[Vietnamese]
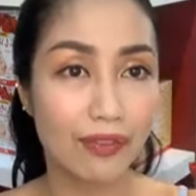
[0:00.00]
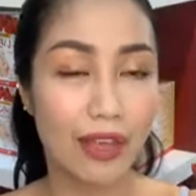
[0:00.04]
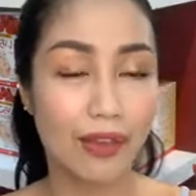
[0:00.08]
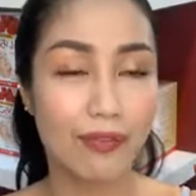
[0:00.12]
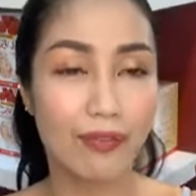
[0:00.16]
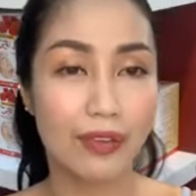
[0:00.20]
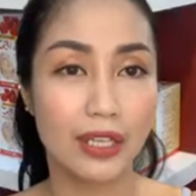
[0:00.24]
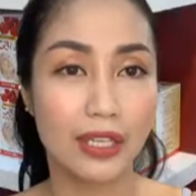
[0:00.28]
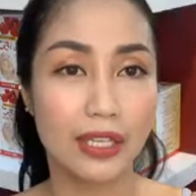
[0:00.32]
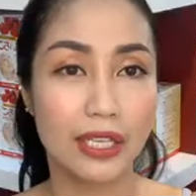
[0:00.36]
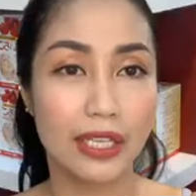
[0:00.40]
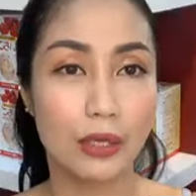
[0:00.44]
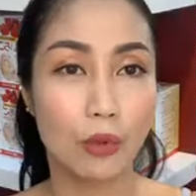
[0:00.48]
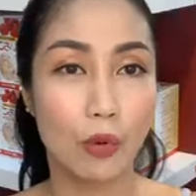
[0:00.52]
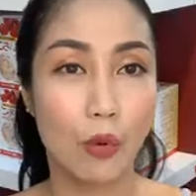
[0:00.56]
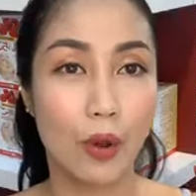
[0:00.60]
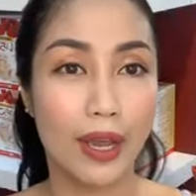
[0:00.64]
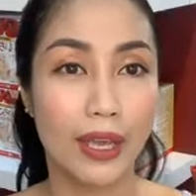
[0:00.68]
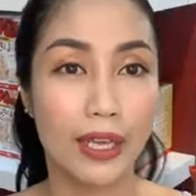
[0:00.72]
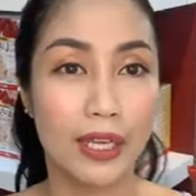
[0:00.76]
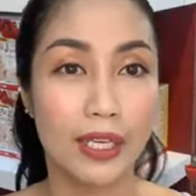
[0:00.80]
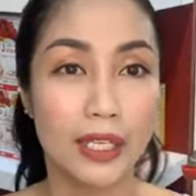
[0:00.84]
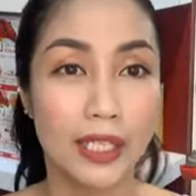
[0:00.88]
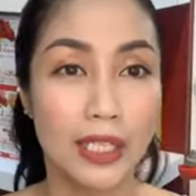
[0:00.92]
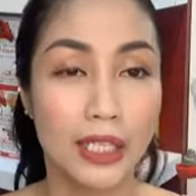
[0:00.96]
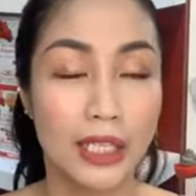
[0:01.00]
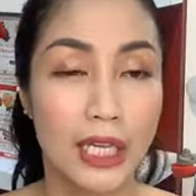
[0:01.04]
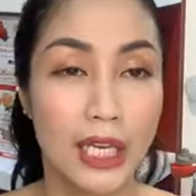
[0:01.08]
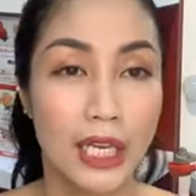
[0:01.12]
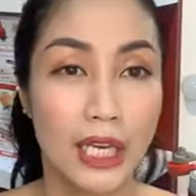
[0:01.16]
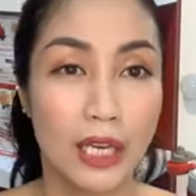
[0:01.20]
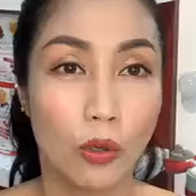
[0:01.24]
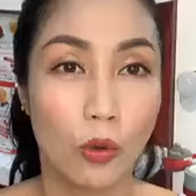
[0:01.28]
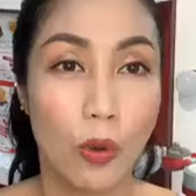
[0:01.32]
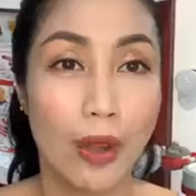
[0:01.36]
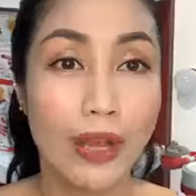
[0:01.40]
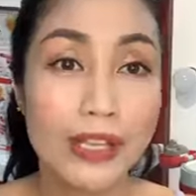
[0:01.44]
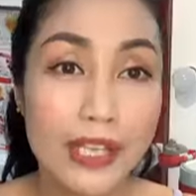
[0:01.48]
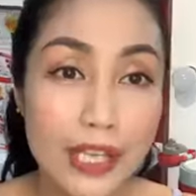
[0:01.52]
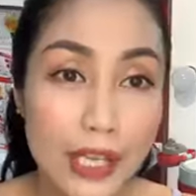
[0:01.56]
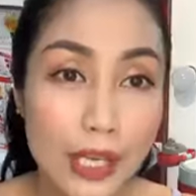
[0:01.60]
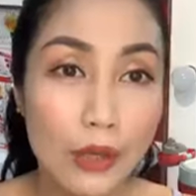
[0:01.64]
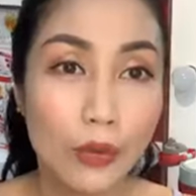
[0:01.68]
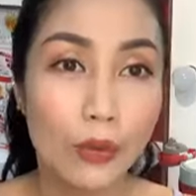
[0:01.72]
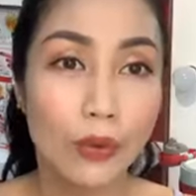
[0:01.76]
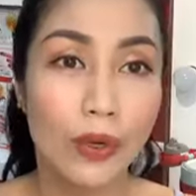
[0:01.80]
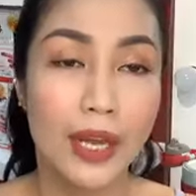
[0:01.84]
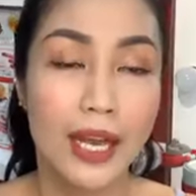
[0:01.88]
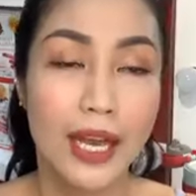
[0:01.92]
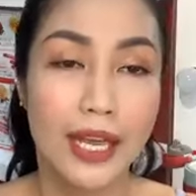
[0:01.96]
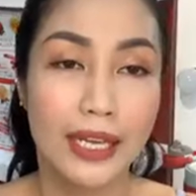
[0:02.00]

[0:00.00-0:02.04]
tại vì đi quay quá nhiều.